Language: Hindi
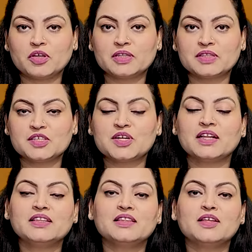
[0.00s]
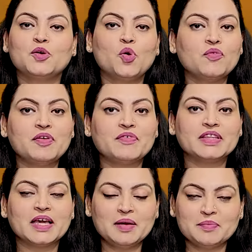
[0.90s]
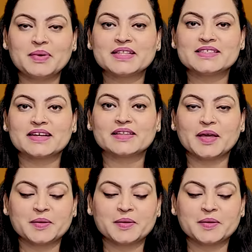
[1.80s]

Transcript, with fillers: पा दिते जान तो दिन होर भी वधिया बन सकता